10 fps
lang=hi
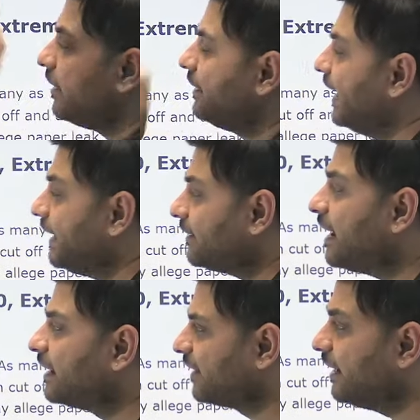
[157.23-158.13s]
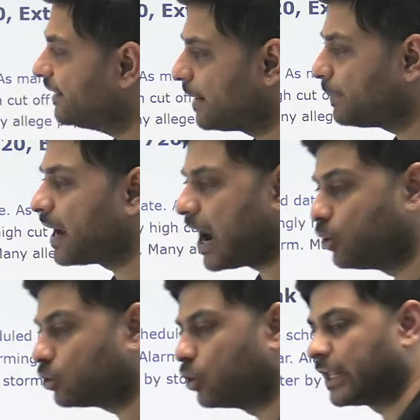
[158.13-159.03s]
नीट का रिजल्ट यहां पर
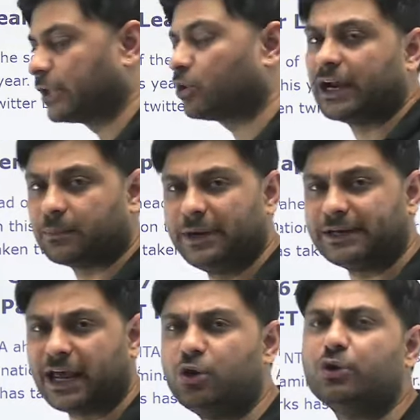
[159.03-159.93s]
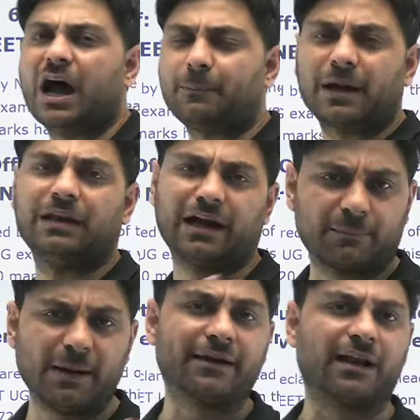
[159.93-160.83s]
आउट होता है तो लेट मी टेल यू यहां पर
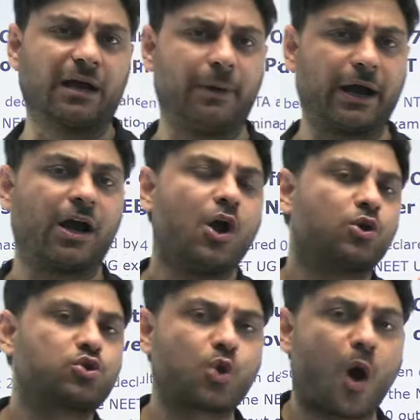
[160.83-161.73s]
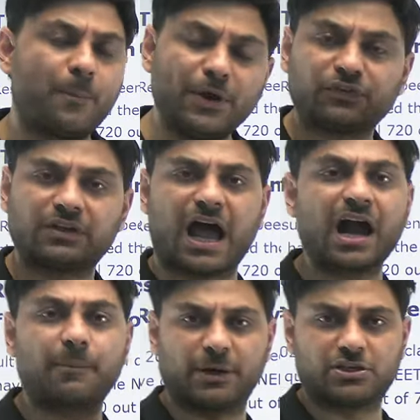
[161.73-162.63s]
लगभग लगभग 24
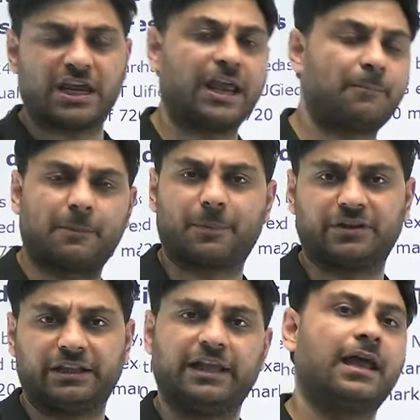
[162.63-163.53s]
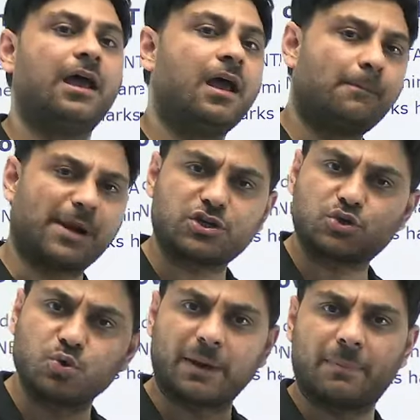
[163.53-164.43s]
लाख बच्चे ये पेपर देते हैं
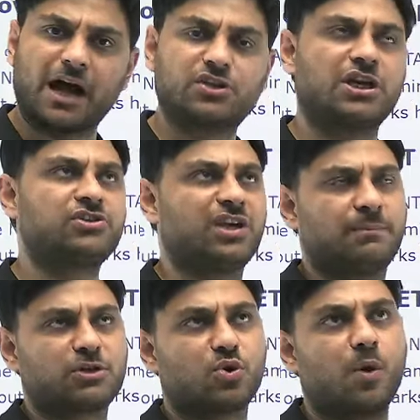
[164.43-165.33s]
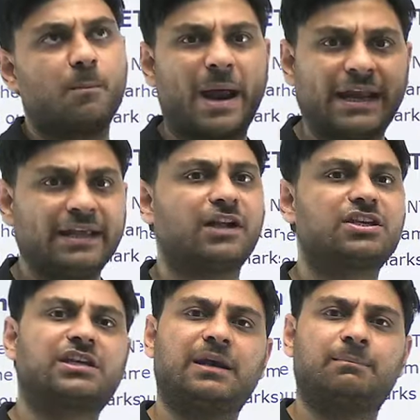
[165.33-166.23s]
प्लस टू के बाद जिन जिन बच्चों को मेडिकल
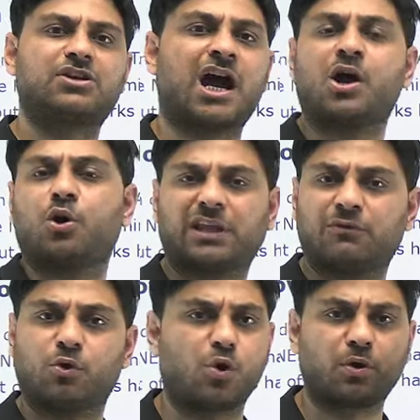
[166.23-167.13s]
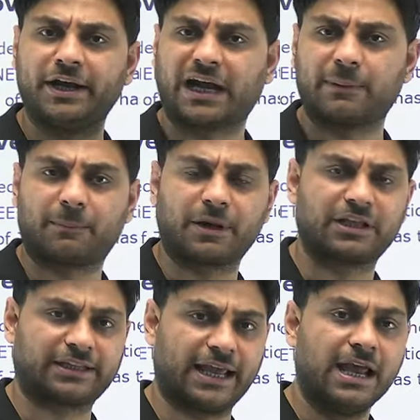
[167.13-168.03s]
स्ट्रीम में जाना होता है वो लोग नीट का पेपर
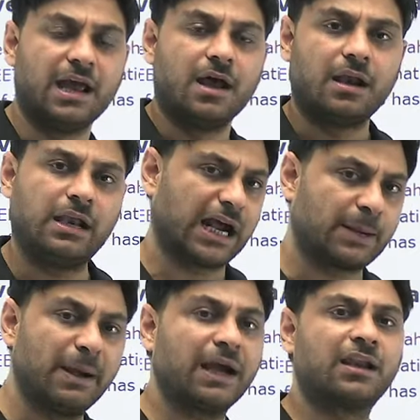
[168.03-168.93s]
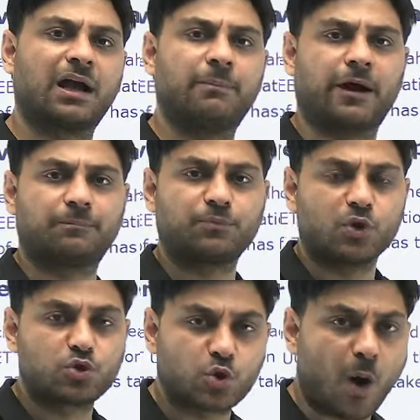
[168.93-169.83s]
देते हैं लगभग लगभग
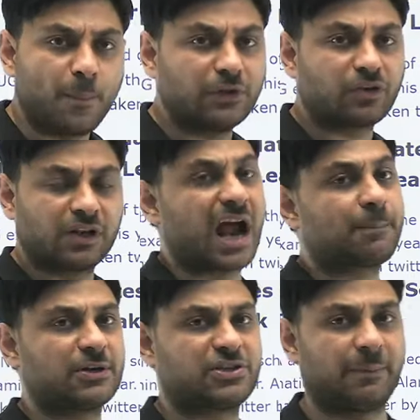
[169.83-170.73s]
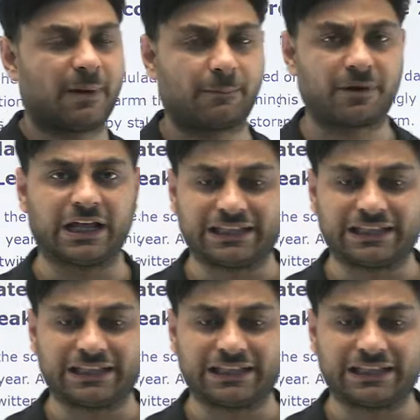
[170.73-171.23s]
24 लाख बच्चे ये पेपर